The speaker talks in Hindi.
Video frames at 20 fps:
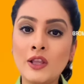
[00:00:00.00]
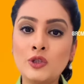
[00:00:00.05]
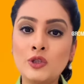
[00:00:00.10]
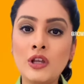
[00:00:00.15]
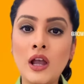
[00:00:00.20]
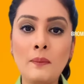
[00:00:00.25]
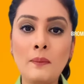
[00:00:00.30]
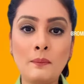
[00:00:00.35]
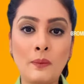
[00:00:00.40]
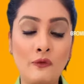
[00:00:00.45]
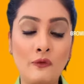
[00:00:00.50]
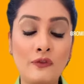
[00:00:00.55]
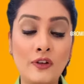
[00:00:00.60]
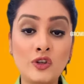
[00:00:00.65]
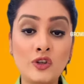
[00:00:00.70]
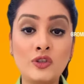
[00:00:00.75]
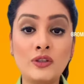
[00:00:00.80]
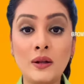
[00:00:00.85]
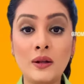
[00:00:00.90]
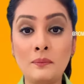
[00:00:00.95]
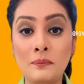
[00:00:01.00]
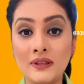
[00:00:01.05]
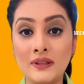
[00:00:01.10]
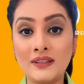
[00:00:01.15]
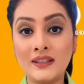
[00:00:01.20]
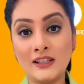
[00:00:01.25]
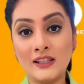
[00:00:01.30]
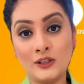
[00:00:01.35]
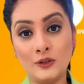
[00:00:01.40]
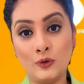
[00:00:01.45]
अच्छा प्रोफेशनल
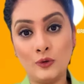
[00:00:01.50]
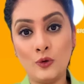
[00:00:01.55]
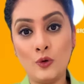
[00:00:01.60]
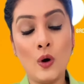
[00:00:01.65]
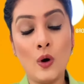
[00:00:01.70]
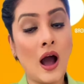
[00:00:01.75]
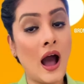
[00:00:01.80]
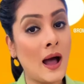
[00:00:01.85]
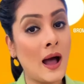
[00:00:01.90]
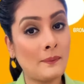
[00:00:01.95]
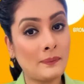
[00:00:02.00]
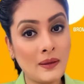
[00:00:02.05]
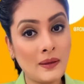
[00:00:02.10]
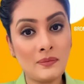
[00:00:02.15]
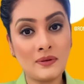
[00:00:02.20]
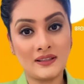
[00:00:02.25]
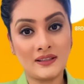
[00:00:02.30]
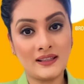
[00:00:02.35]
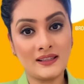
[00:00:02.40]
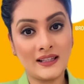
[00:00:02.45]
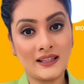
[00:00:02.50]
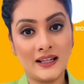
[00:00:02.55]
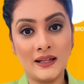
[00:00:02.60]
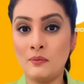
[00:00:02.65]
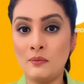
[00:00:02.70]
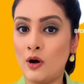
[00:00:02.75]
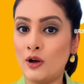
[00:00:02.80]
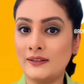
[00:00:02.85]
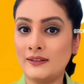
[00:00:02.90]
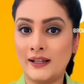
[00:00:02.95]
बिजनेस लोगो आपके बिजनेस के लिए
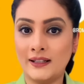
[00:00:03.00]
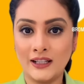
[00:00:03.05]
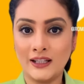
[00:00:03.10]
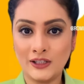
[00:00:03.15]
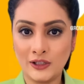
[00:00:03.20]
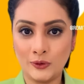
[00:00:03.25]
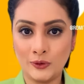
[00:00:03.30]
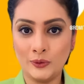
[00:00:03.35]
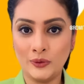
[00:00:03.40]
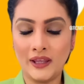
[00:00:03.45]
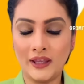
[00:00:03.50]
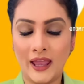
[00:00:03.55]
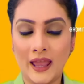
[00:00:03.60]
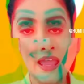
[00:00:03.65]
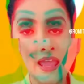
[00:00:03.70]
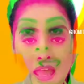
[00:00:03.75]
बहुत ज्यादा जरूरी है